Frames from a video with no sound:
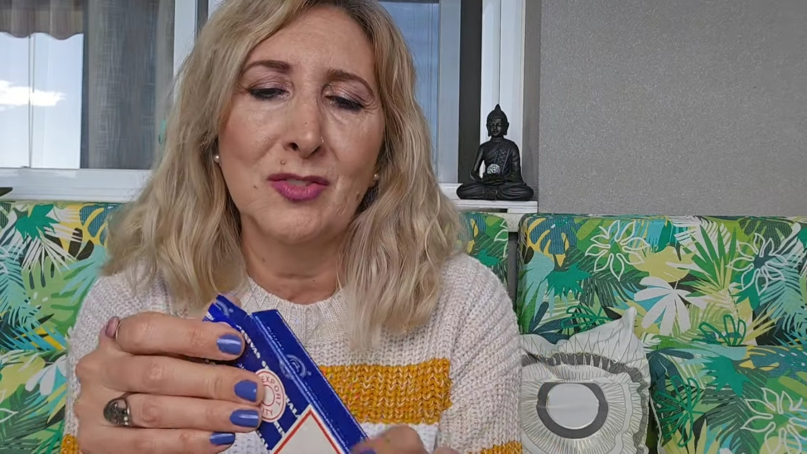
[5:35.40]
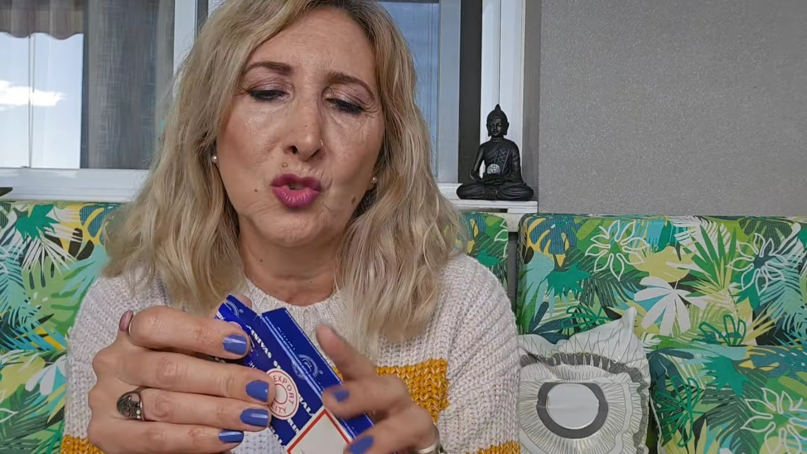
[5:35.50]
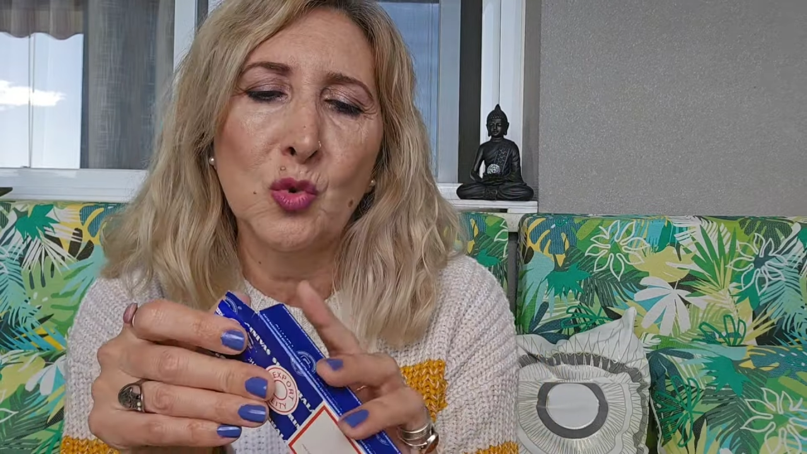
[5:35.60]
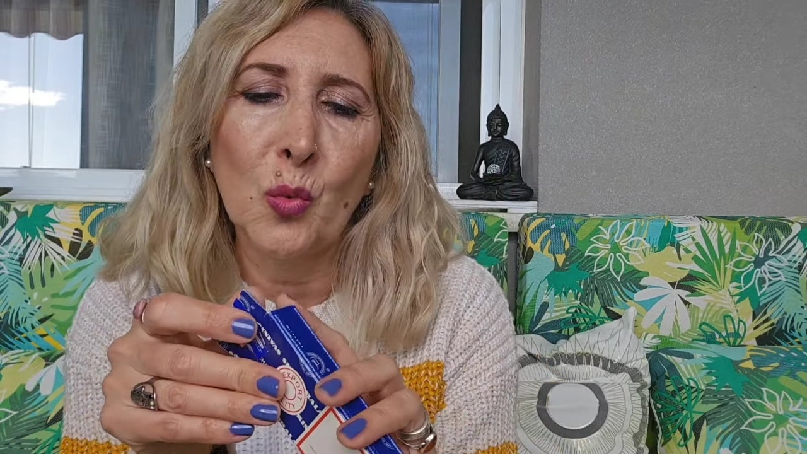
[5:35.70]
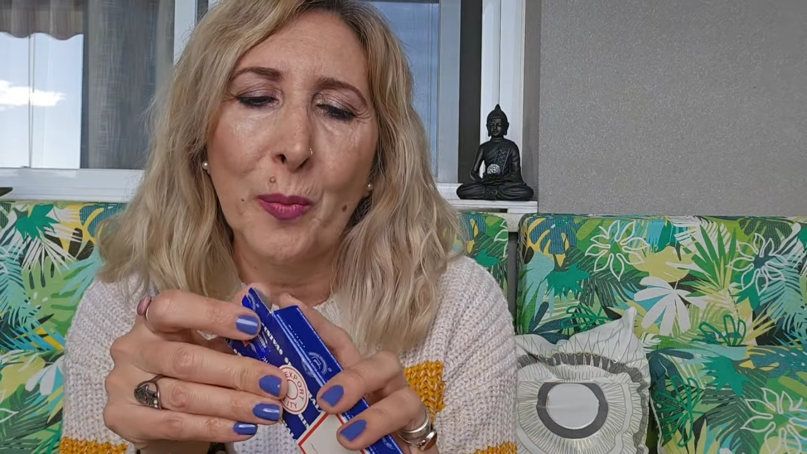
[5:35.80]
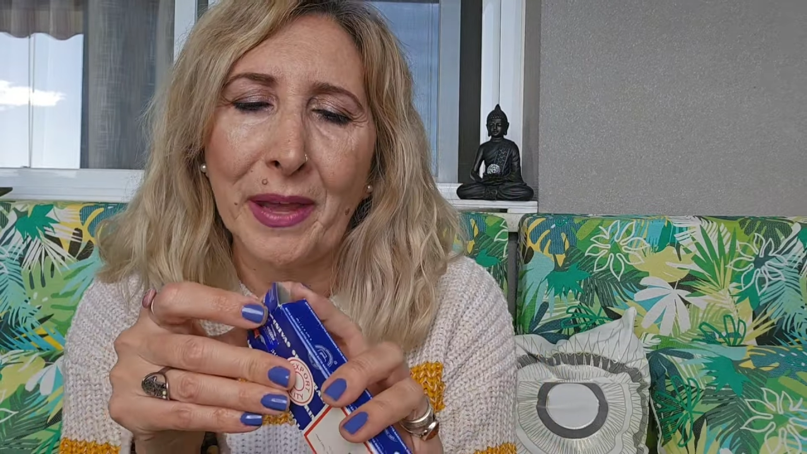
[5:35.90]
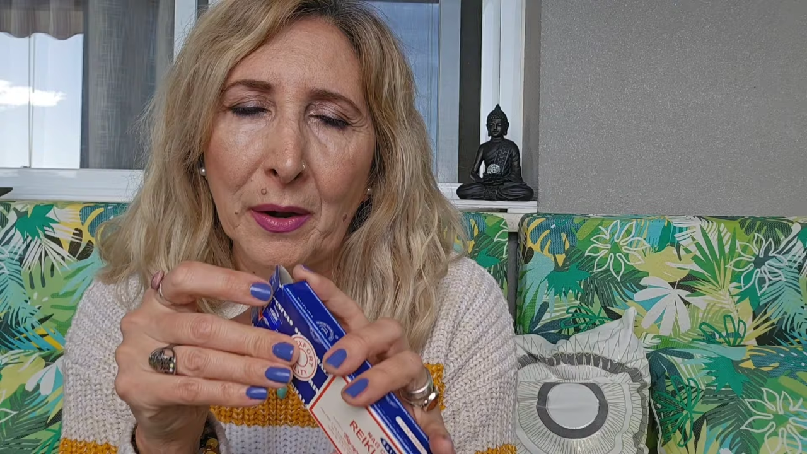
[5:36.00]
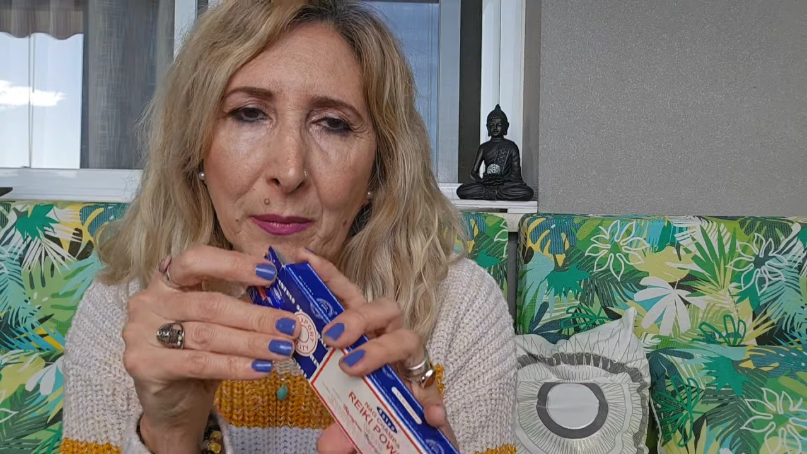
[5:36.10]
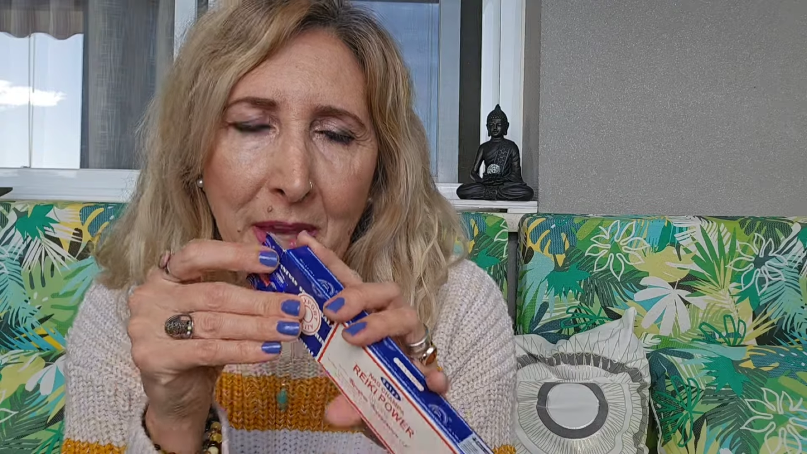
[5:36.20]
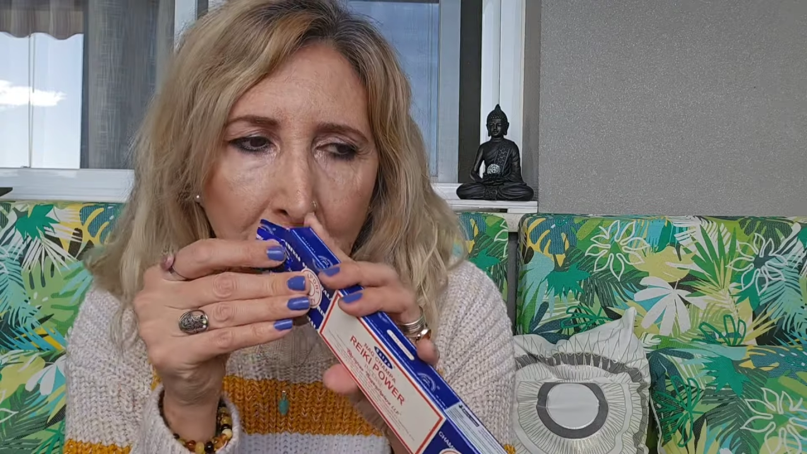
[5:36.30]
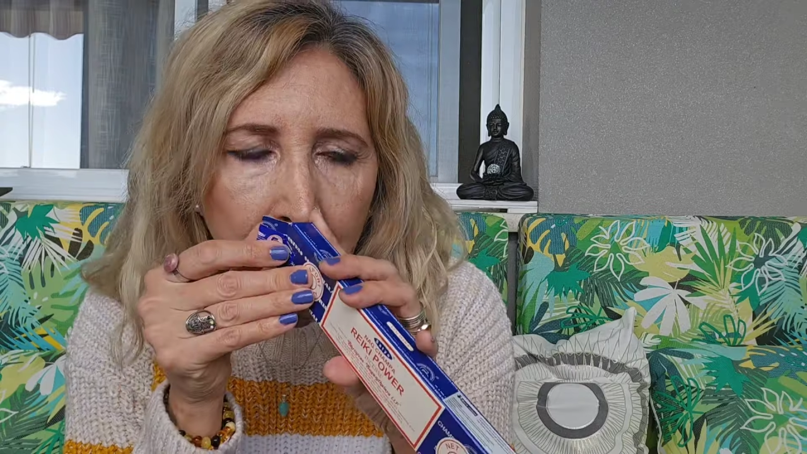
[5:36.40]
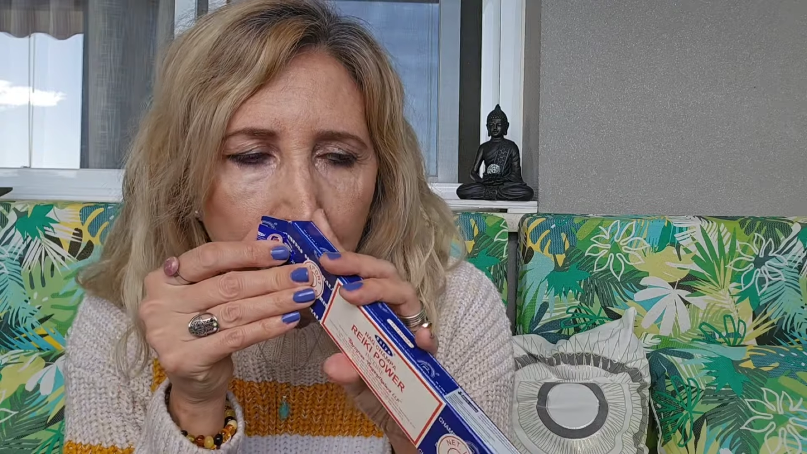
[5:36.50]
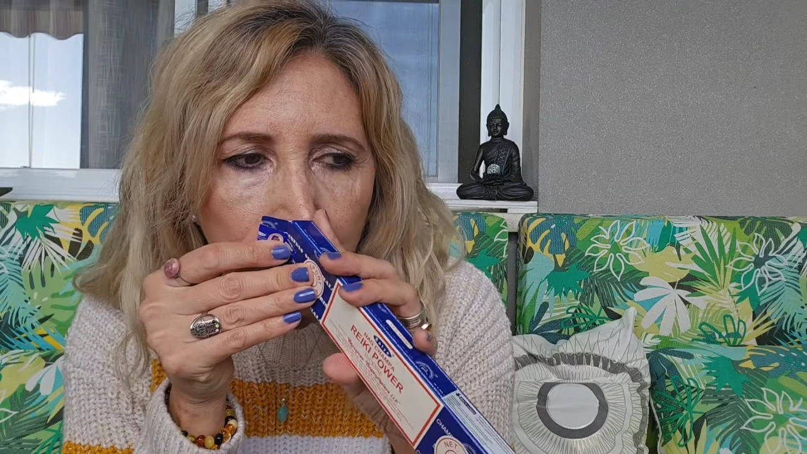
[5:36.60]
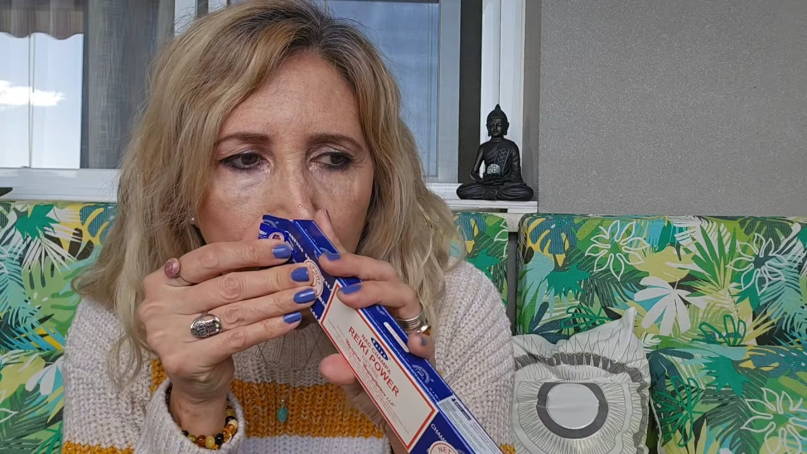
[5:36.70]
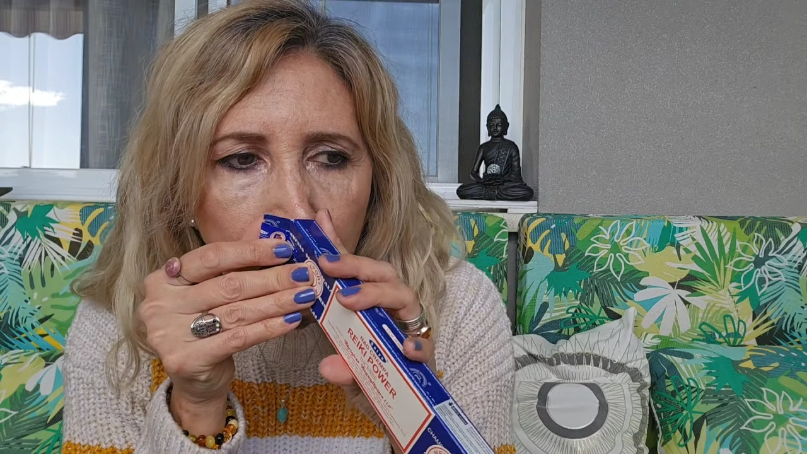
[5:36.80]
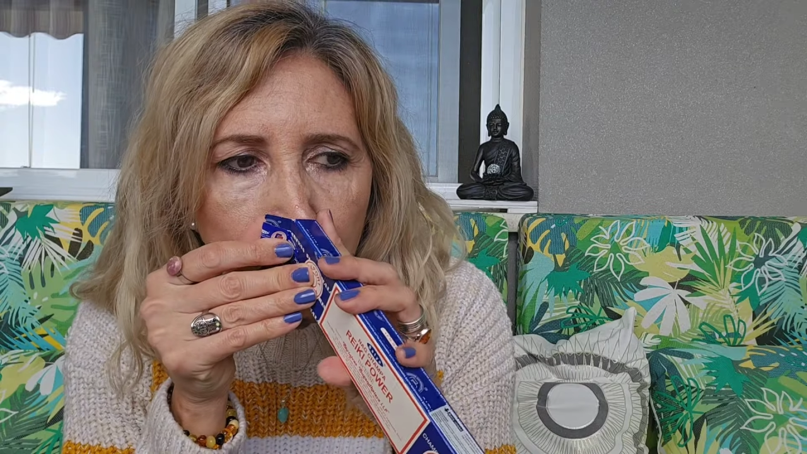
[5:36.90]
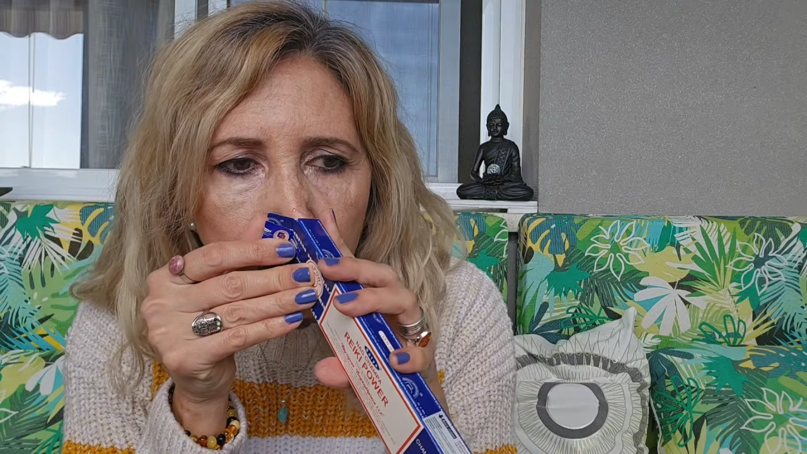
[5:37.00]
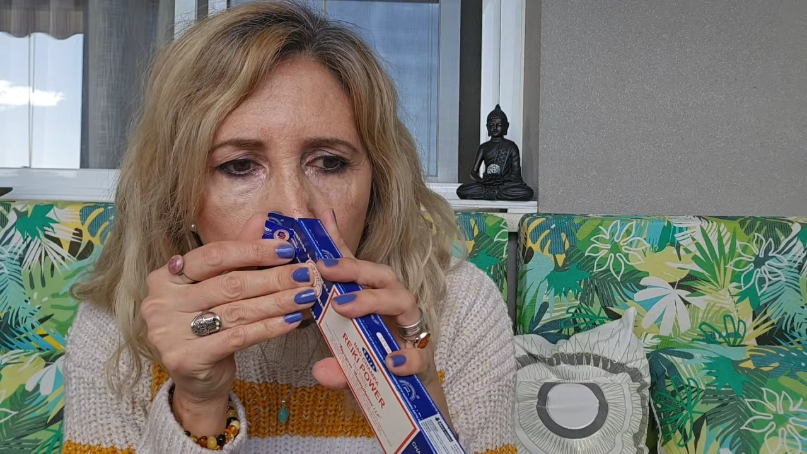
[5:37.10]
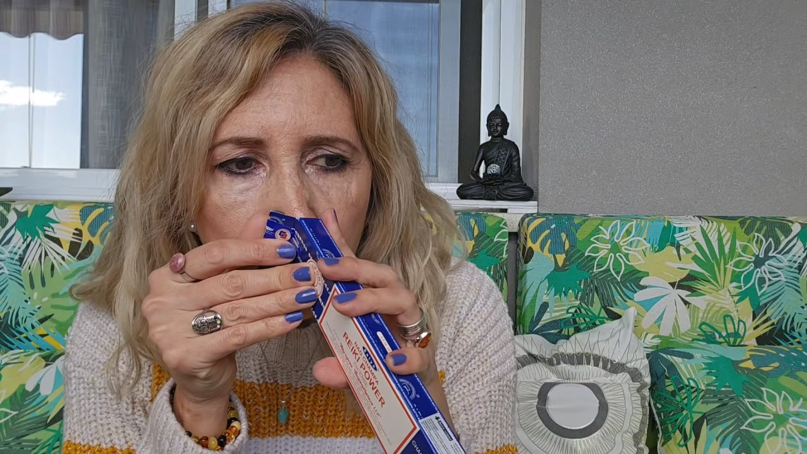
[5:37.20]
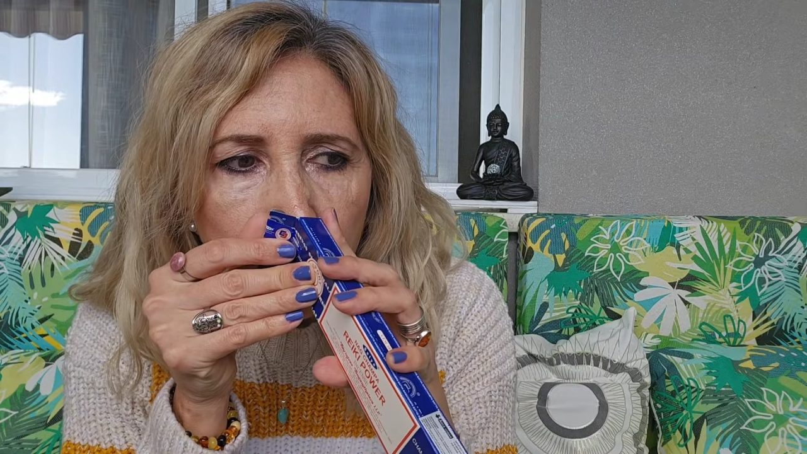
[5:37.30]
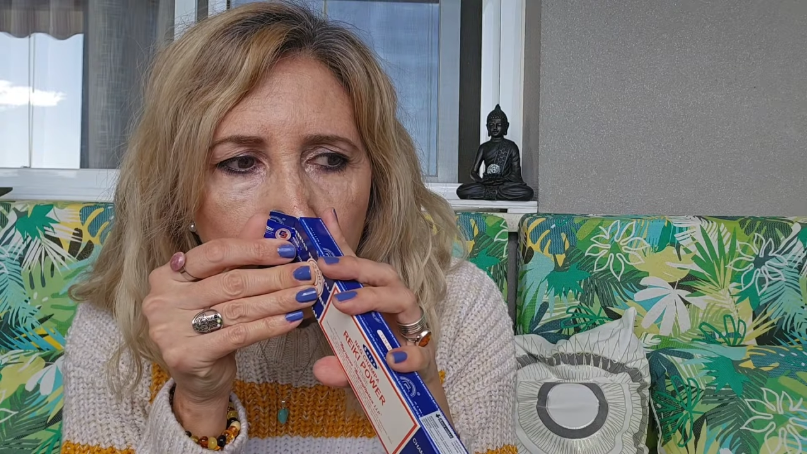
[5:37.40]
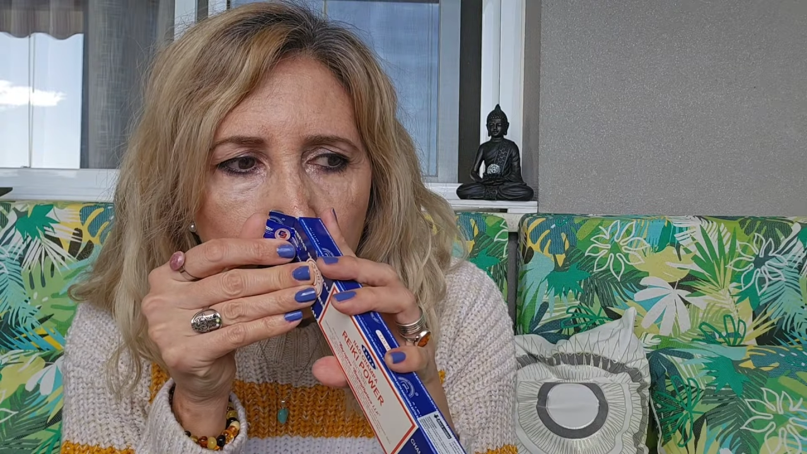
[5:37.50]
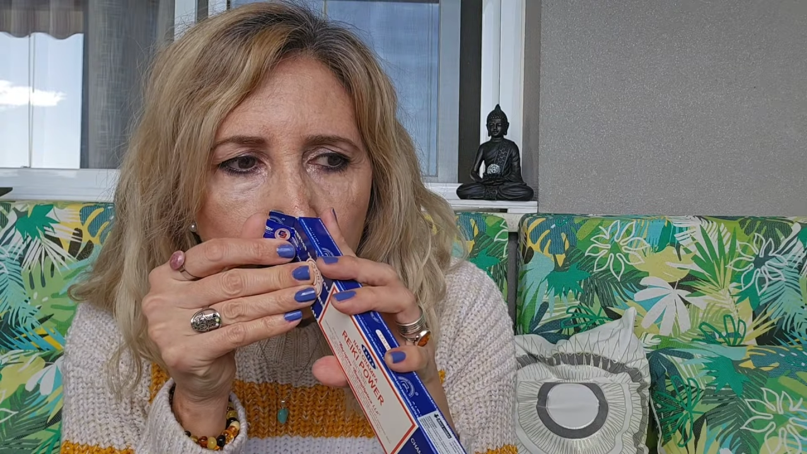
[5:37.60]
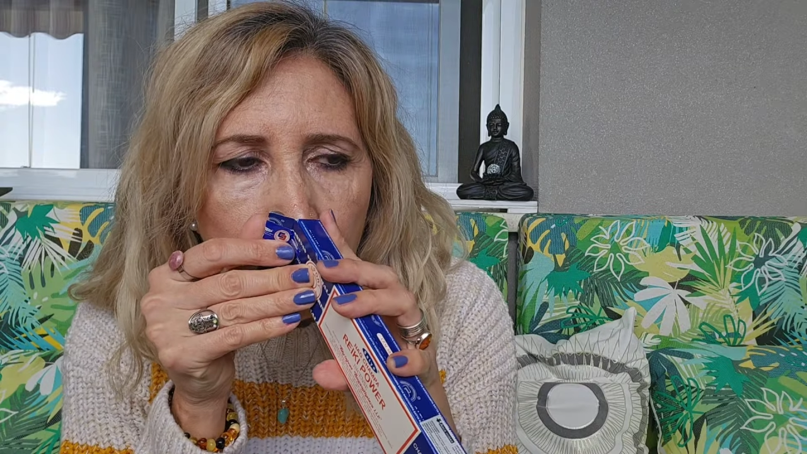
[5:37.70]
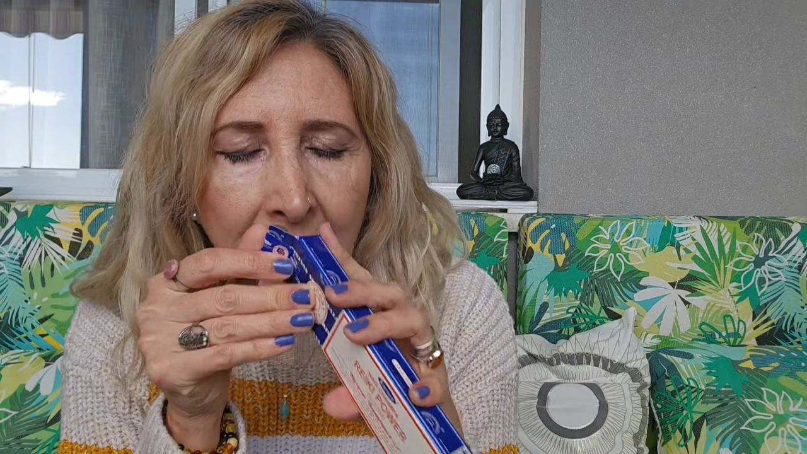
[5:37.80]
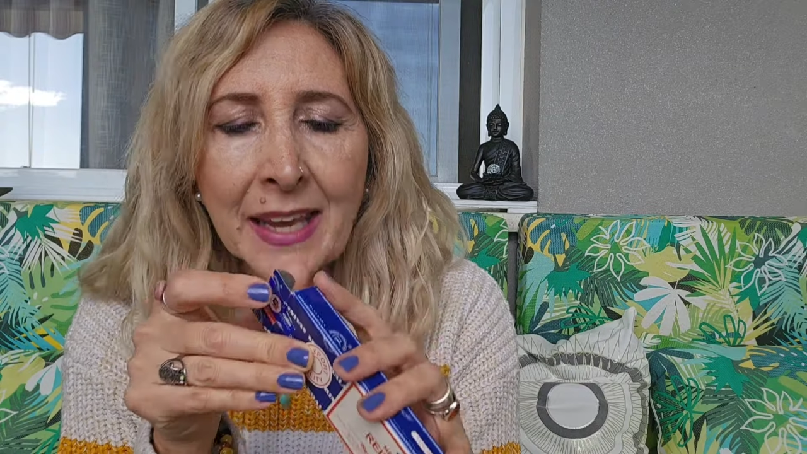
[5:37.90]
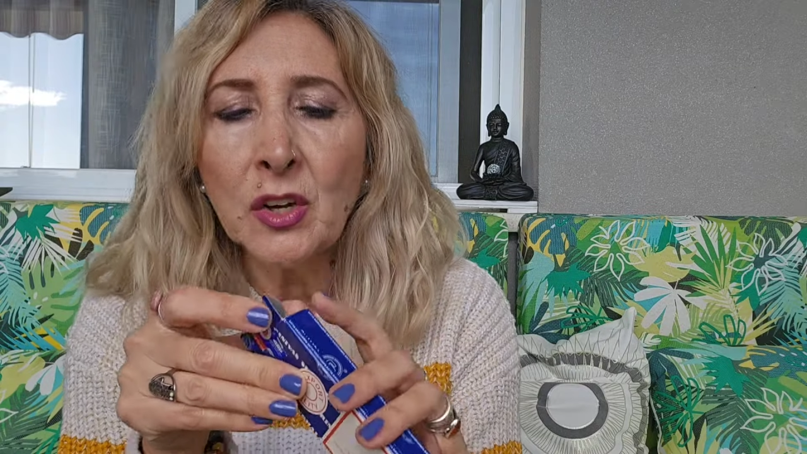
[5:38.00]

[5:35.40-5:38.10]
súper bien. Es que